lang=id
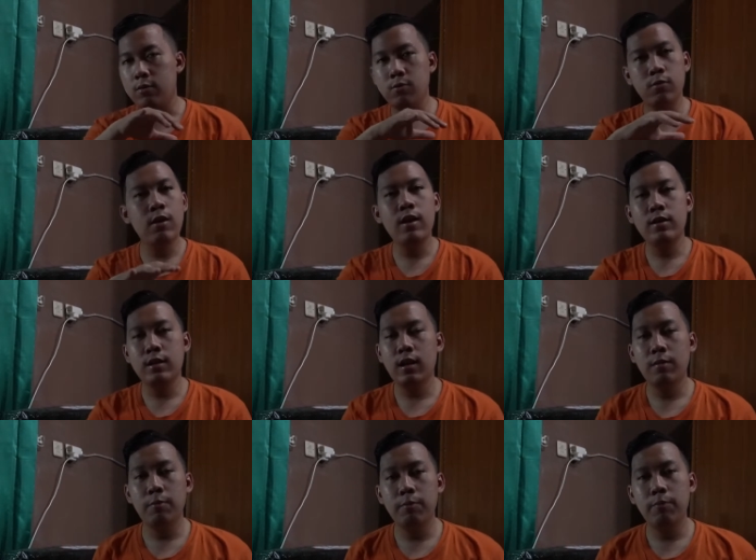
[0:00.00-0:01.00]
Gua
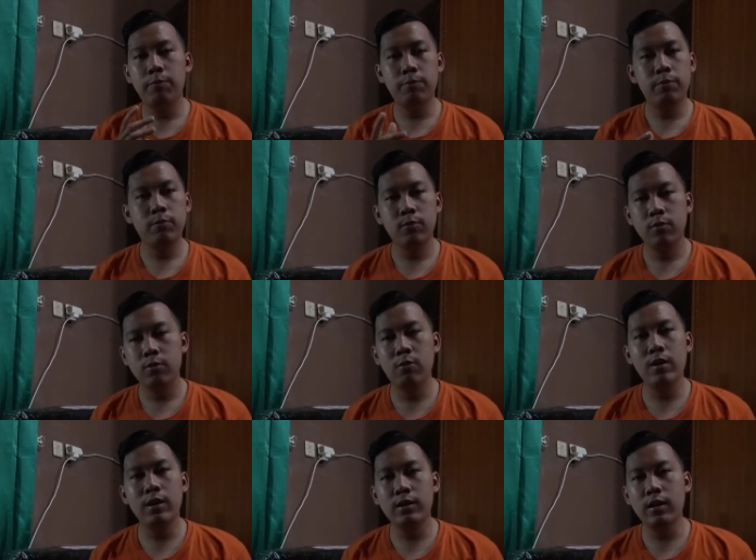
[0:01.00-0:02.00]
kedatangan
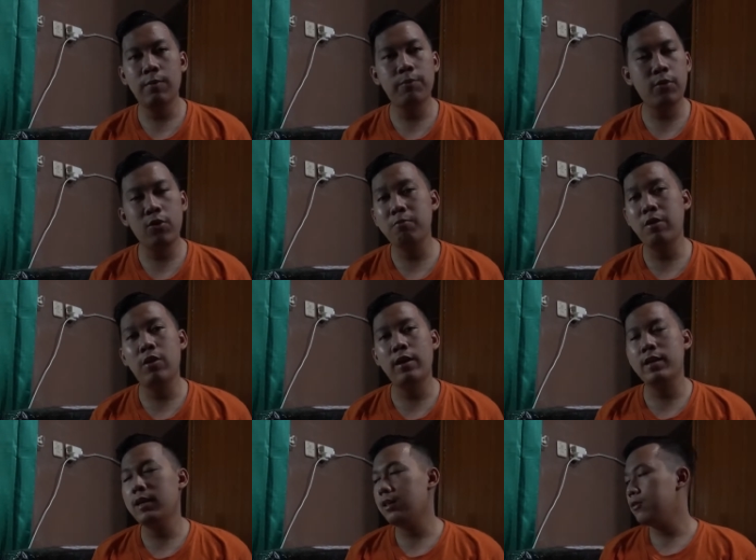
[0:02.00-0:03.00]
gua kedatangan produk baru
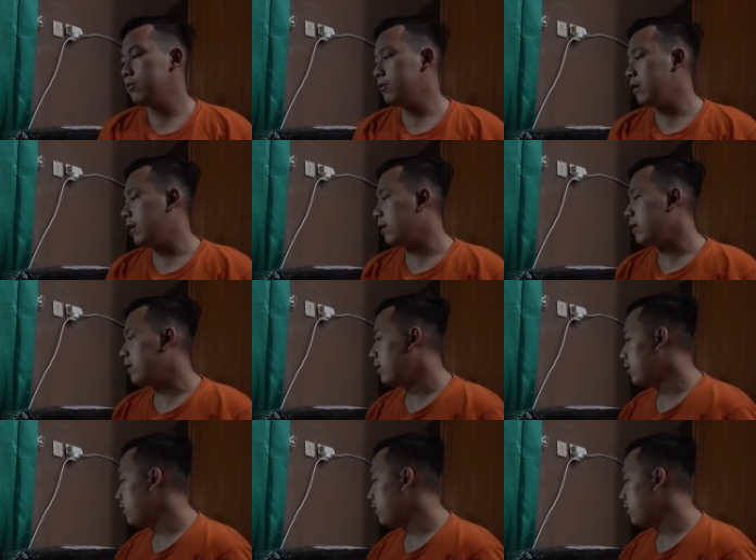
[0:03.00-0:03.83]
lagi yaitu dari